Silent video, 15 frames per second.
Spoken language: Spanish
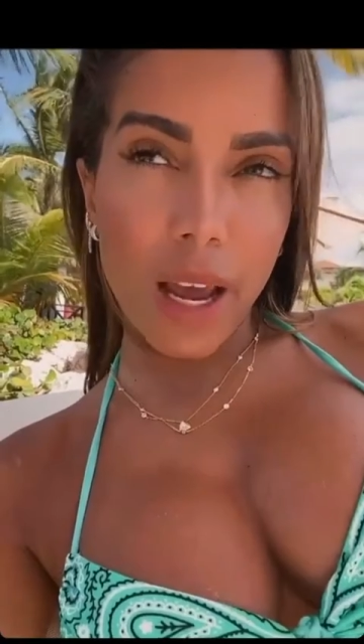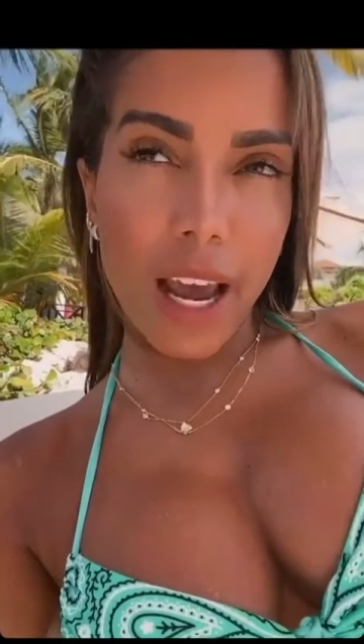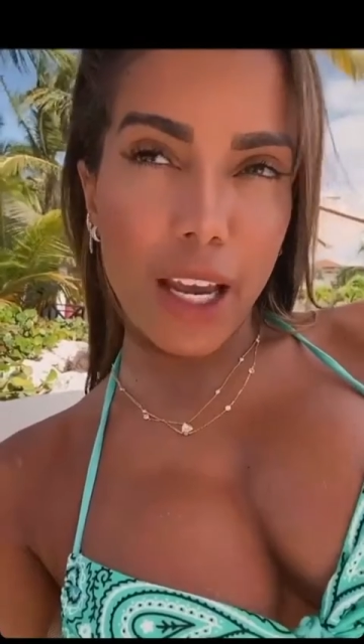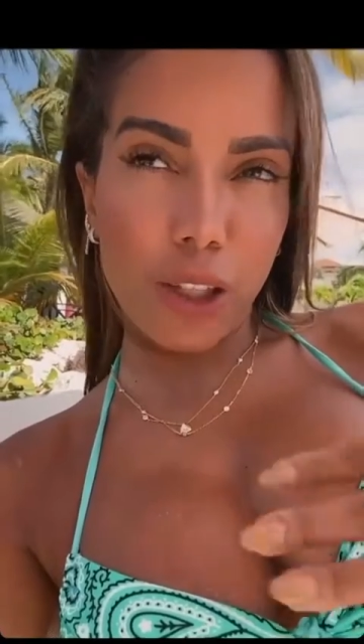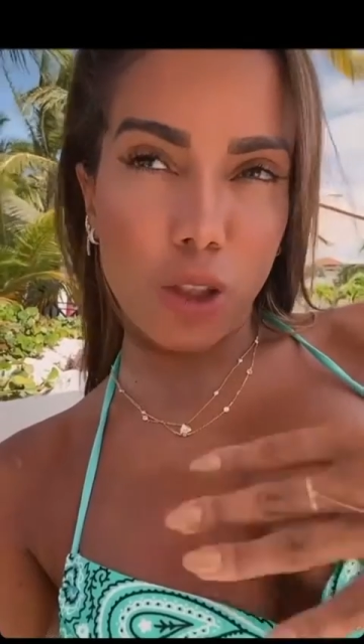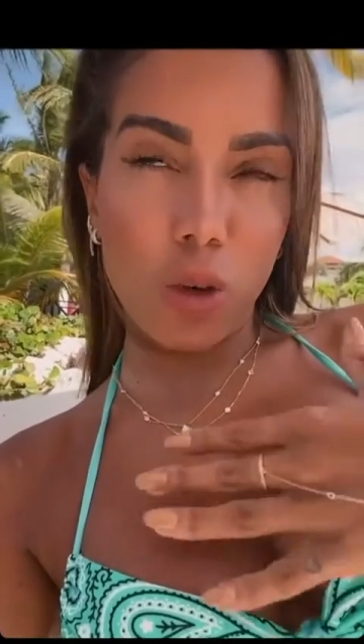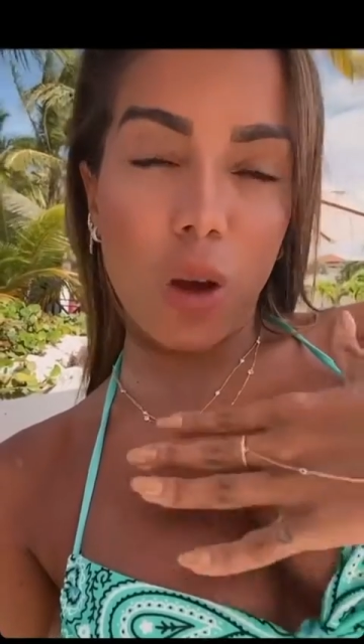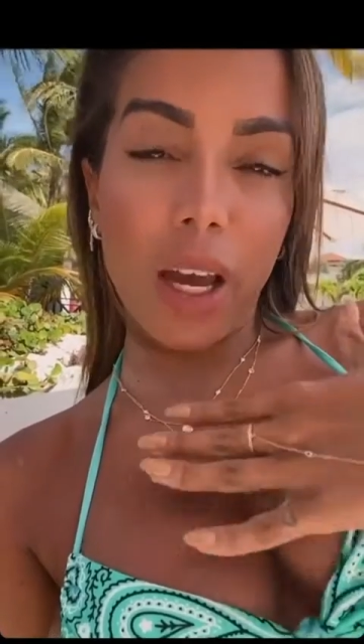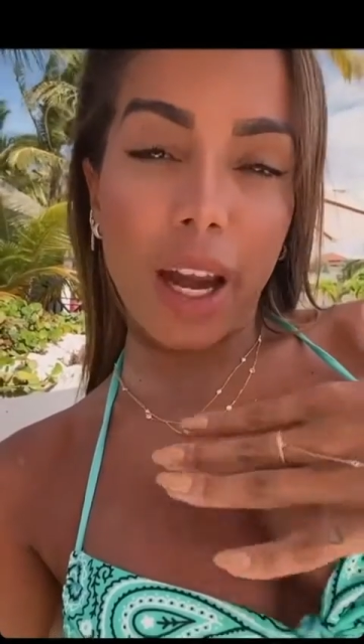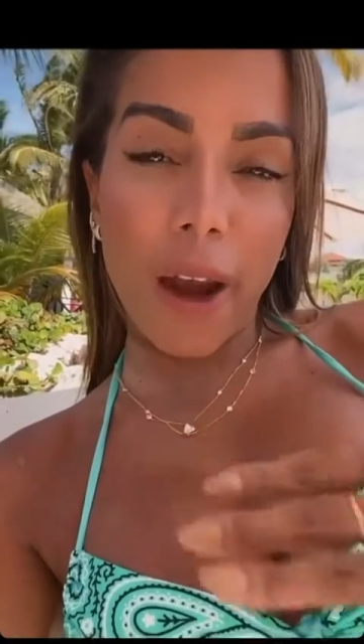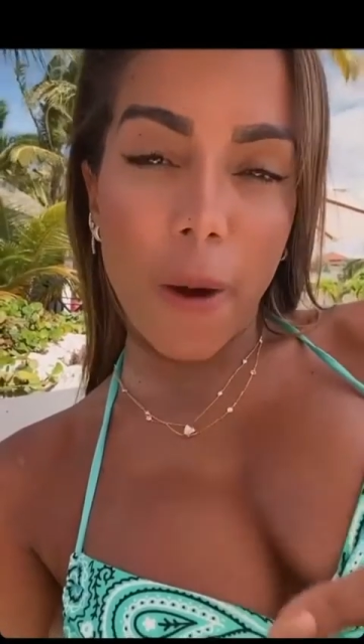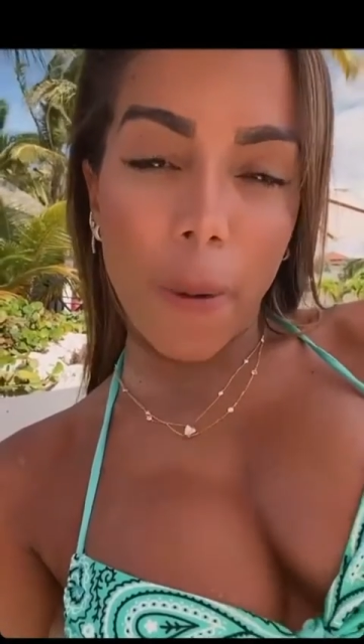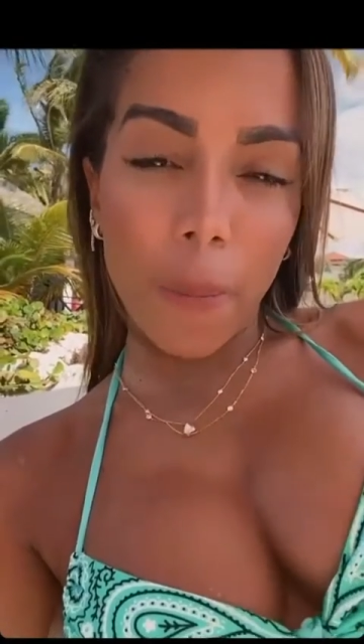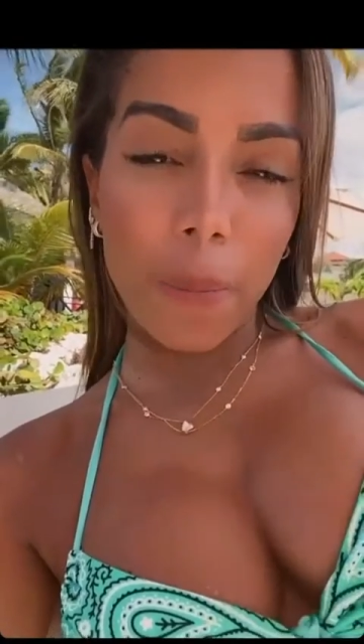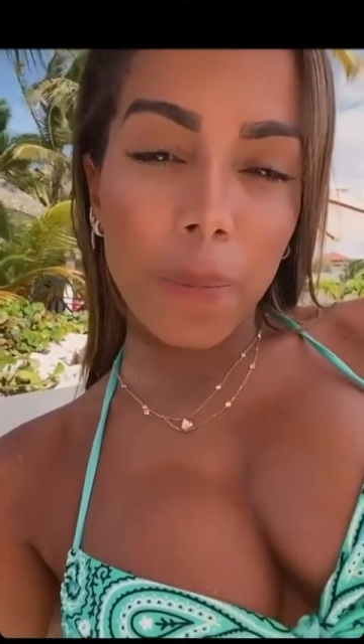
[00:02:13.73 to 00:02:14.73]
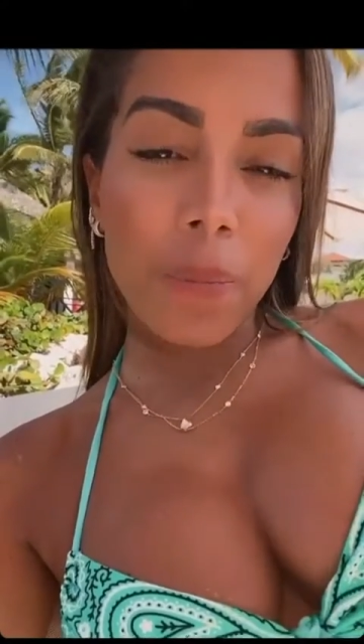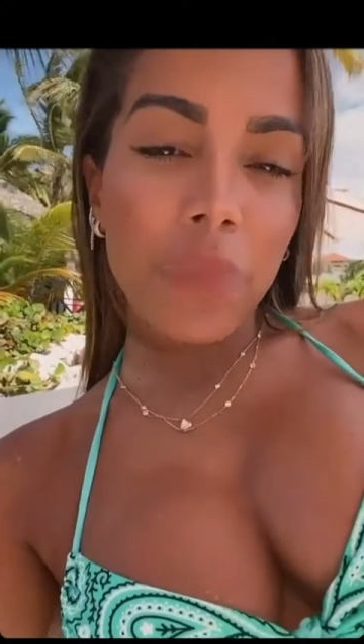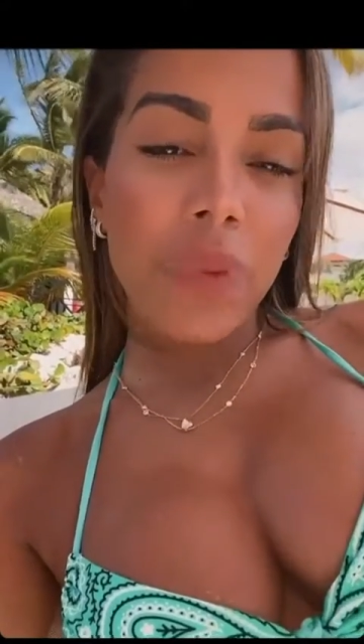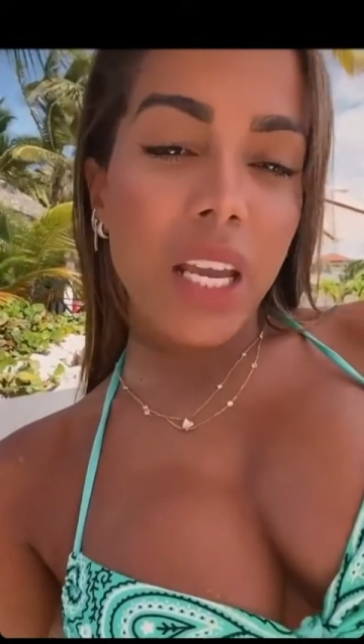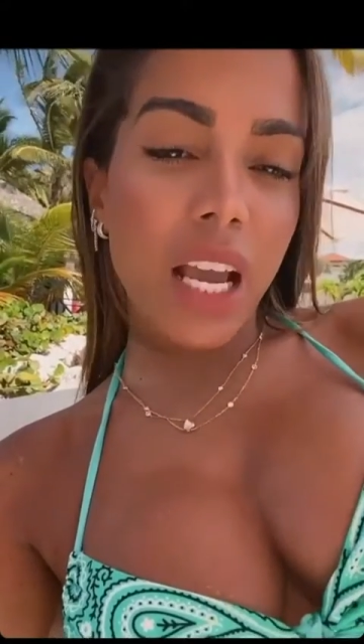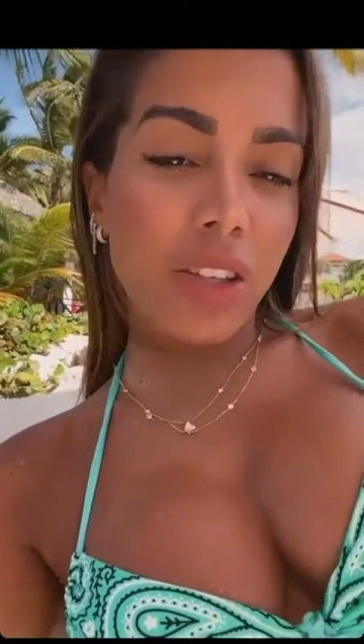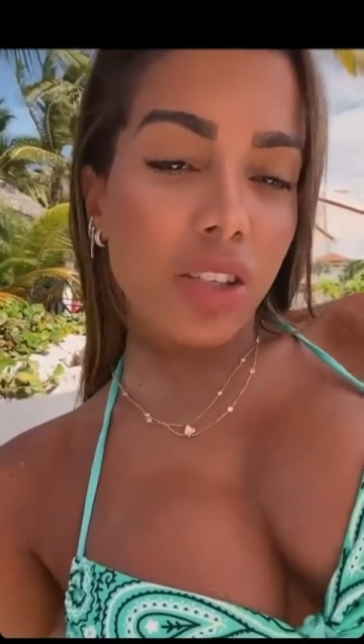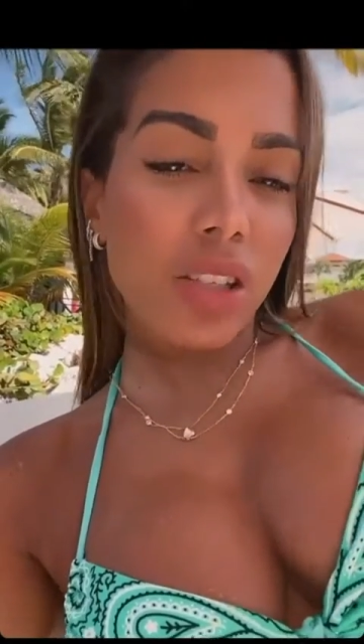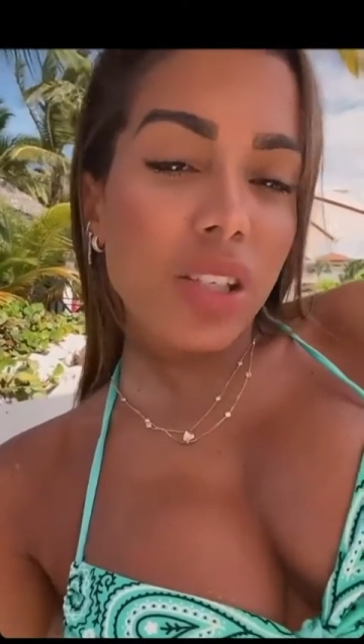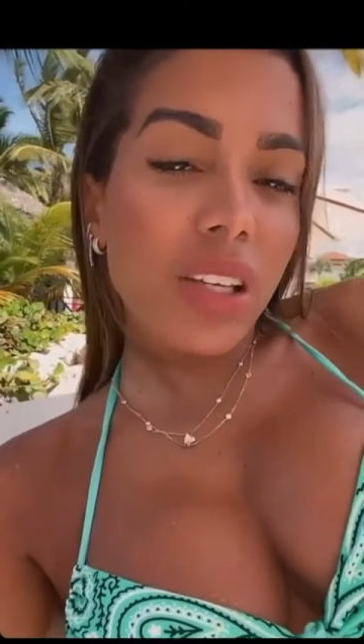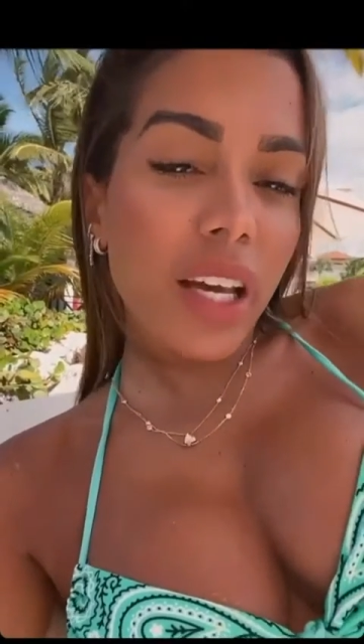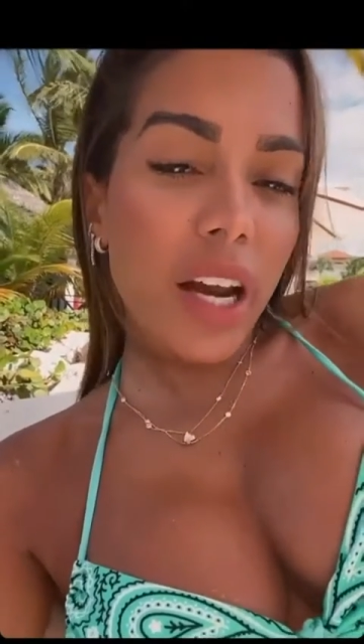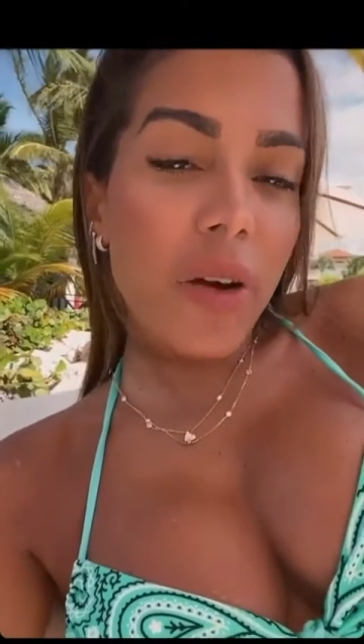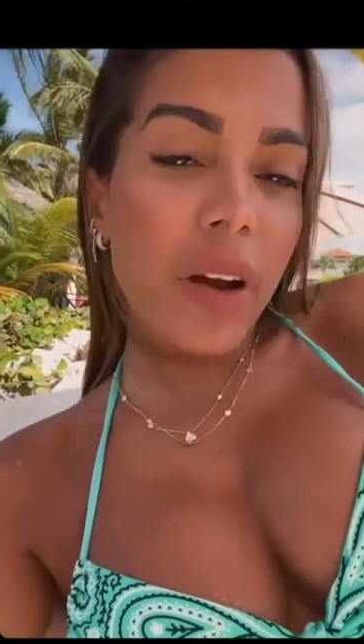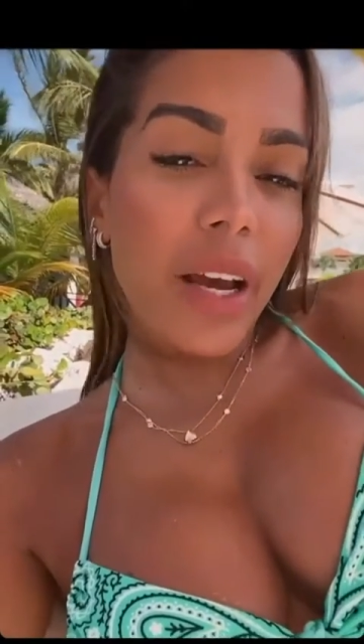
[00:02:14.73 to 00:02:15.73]
Esto creo. Entonces
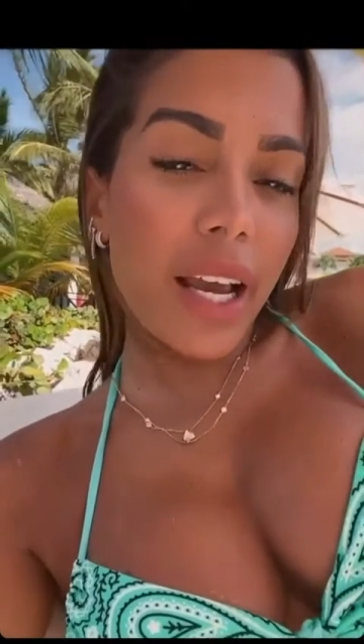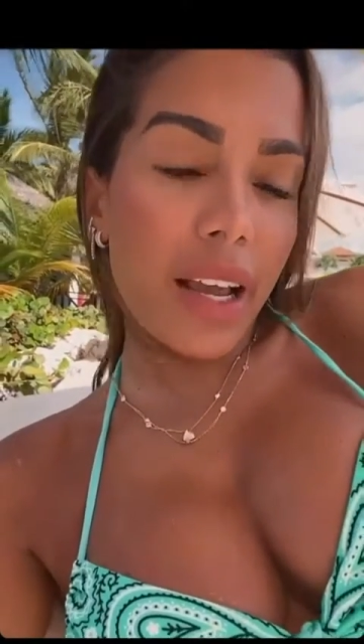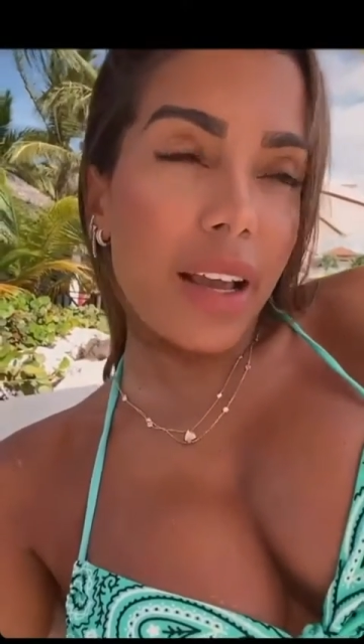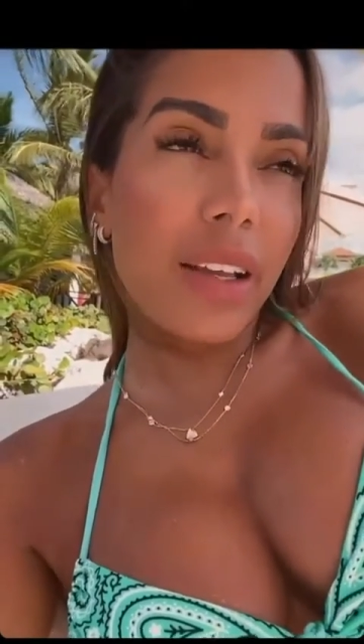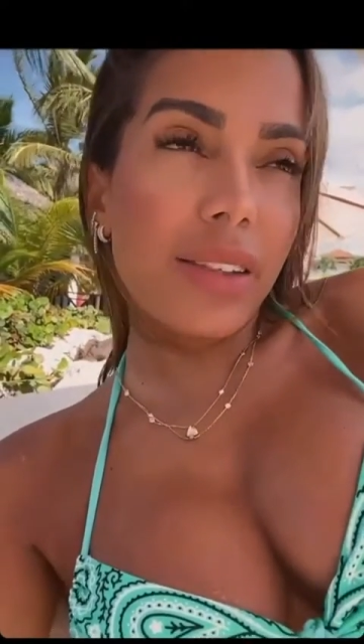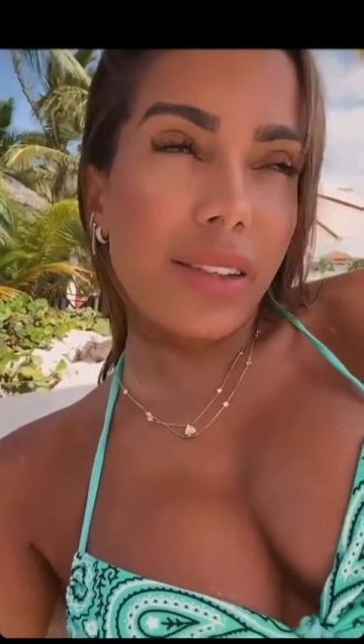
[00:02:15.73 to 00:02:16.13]
creo que